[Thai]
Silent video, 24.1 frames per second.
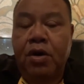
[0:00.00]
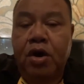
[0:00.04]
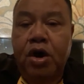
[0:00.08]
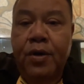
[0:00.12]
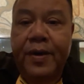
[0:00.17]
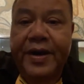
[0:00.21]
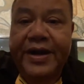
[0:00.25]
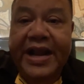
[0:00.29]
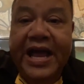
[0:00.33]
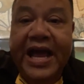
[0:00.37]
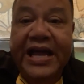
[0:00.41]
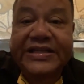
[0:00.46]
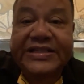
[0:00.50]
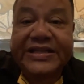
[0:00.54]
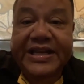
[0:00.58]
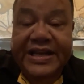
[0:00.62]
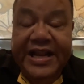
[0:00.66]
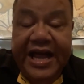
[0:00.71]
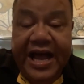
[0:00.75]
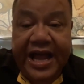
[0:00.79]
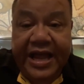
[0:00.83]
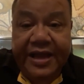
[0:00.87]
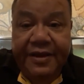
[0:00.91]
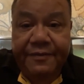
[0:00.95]
ผมก็ว่าน่า
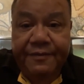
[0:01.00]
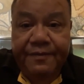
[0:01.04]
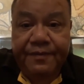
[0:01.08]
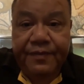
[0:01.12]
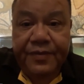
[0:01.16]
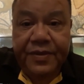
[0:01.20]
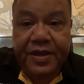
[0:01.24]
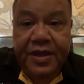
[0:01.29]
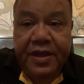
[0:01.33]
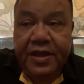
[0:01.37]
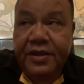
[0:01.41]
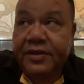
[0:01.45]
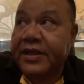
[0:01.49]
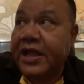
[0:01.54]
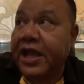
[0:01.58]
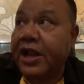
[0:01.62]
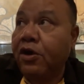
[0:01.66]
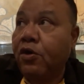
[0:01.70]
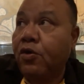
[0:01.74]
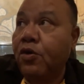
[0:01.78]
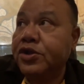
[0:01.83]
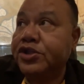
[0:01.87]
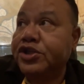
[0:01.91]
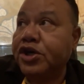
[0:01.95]
เสียดาย
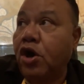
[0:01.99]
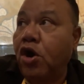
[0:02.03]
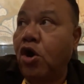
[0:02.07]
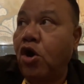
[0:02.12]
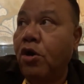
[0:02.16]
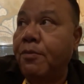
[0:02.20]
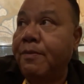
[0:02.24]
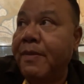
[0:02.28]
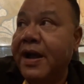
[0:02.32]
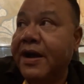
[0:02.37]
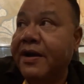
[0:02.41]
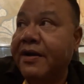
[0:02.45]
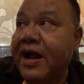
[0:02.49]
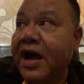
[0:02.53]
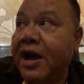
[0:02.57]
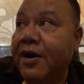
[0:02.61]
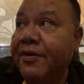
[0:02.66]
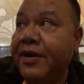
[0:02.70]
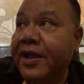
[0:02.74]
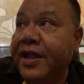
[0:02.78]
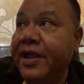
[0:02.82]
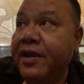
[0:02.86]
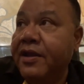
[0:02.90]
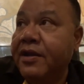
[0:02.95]
แต่ถ้าคุณจะออกมาค
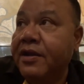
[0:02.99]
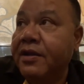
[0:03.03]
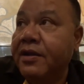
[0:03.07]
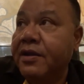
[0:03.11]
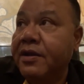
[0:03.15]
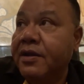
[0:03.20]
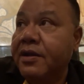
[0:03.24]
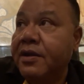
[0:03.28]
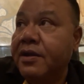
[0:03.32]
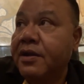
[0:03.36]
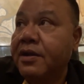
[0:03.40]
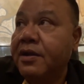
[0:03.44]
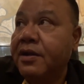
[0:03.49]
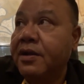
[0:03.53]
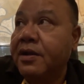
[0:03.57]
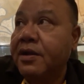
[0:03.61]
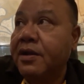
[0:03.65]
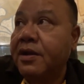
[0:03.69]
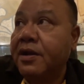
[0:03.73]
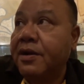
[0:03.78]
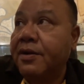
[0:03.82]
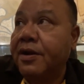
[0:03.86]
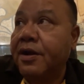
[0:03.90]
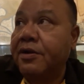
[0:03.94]
ราวนี้
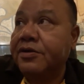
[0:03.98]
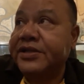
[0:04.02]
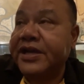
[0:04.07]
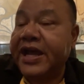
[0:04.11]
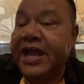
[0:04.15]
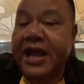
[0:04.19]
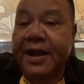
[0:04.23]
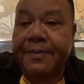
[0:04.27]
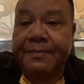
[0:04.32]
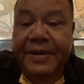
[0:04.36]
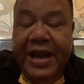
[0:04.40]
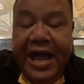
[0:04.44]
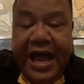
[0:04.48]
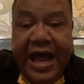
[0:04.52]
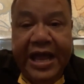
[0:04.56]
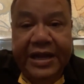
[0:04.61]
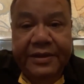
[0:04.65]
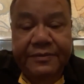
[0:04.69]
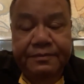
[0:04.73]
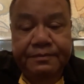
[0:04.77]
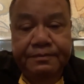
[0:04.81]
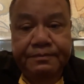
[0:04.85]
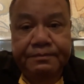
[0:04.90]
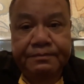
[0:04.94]
เราใช้อำนา
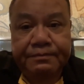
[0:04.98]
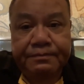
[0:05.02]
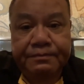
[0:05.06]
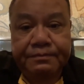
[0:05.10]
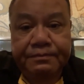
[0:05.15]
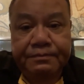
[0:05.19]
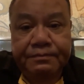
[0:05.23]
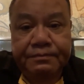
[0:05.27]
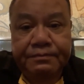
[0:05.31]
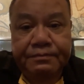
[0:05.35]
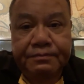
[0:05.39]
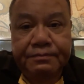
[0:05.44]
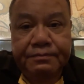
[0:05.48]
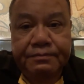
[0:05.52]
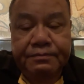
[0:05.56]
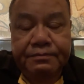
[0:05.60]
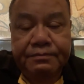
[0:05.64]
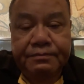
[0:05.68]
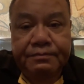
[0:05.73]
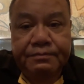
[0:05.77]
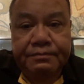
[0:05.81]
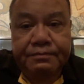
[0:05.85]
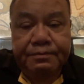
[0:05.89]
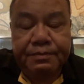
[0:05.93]
จ
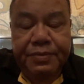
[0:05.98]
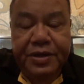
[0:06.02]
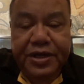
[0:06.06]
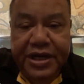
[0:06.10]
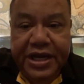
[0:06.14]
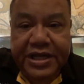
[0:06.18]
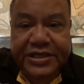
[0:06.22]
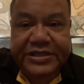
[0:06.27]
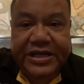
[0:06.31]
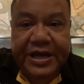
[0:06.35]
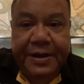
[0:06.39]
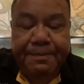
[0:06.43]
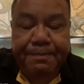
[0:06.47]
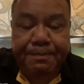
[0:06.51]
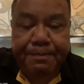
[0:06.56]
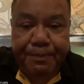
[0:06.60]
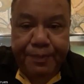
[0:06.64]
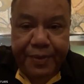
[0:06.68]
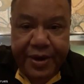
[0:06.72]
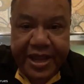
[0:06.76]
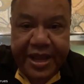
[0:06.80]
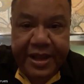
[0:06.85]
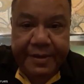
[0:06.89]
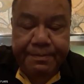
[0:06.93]
เพื่อจะ
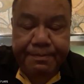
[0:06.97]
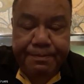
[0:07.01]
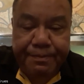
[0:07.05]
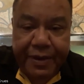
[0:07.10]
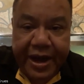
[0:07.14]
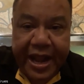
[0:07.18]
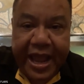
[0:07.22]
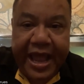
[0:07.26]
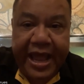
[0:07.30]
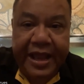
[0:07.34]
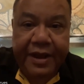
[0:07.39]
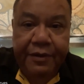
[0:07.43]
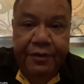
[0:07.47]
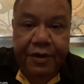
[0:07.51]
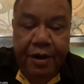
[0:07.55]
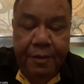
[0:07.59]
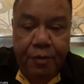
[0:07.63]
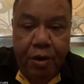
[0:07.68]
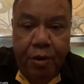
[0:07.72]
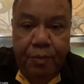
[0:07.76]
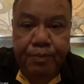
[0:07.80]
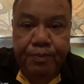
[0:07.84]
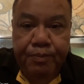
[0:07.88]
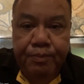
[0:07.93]
เปลี่ยนแปลง
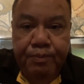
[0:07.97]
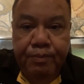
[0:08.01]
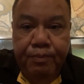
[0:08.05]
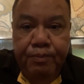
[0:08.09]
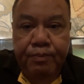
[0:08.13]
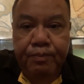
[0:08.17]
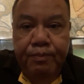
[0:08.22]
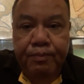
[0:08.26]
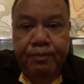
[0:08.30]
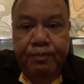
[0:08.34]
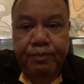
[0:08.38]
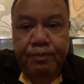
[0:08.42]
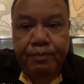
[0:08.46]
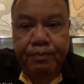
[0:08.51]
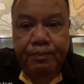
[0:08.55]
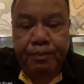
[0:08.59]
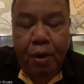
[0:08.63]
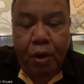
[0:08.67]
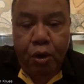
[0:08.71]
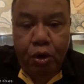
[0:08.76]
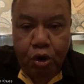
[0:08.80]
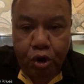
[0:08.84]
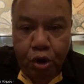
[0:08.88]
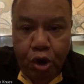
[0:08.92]
ระบบ
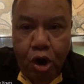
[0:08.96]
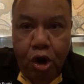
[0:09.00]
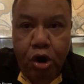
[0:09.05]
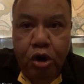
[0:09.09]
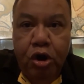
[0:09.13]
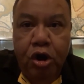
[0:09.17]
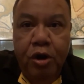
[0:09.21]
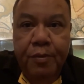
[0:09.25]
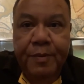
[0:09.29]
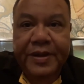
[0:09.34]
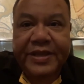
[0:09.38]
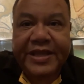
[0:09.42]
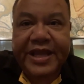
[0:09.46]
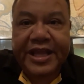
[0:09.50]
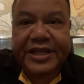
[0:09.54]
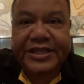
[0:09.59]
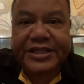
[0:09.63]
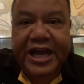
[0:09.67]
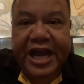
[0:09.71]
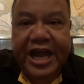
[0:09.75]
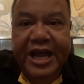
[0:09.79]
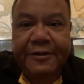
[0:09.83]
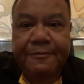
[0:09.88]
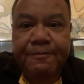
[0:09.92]
ปกครองของประเท
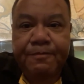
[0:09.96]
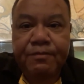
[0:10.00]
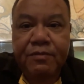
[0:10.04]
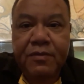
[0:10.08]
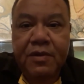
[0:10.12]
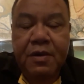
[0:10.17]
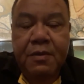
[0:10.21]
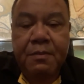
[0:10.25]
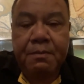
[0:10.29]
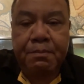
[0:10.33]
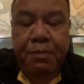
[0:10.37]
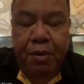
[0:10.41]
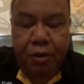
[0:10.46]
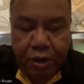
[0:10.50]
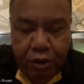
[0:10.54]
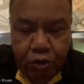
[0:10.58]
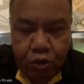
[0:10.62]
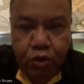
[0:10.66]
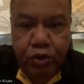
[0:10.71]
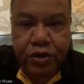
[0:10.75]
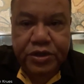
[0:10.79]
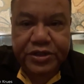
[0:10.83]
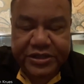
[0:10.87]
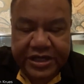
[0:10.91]
ศชาติเพราะ
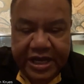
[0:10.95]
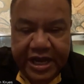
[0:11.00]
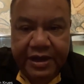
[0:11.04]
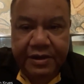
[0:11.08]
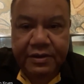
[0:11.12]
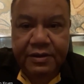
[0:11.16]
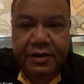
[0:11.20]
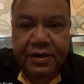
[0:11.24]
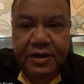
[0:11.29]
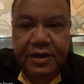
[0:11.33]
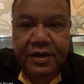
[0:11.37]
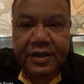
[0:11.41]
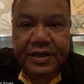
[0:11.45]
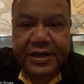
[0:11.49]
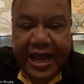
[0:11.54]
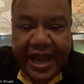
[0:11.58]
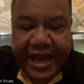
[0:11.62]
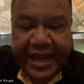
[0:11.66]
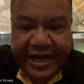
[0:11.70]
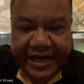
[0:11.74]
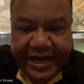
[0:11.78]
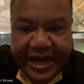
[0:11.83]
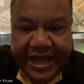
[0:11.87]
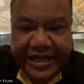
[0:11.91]
ว่าคุณจะ
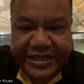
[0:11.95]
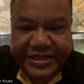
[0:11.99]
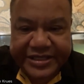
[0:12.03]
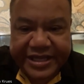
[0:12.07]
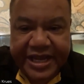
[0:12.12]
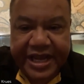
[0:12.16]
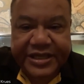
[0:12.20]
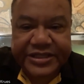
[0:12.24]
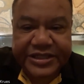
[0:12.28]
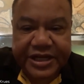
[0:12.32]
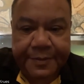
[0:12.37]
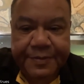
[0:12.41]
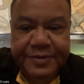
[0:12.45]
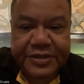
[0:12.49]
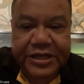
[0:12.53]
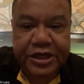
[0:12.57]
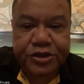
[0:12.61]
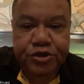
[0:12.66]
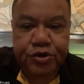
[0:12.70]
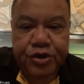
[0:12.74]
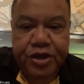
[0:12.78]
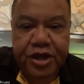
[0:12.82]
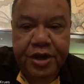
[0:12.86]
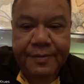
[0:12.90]
ได้คะแนนเสียงจากประ
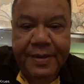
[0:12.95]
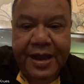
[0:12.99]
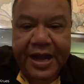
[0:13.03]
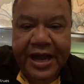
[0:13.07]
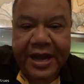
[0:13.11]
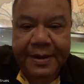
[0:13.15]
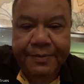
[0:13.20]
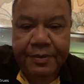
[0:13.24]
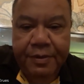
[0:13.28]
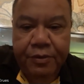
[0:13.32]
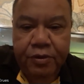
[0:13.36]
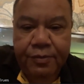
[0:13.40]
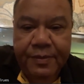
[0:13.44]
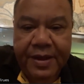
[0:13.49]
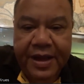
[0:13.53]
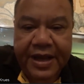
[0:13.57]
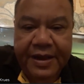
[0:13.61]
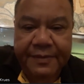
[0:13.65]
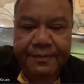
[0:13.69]
ชาชนเยอะมากครับขอบคุณ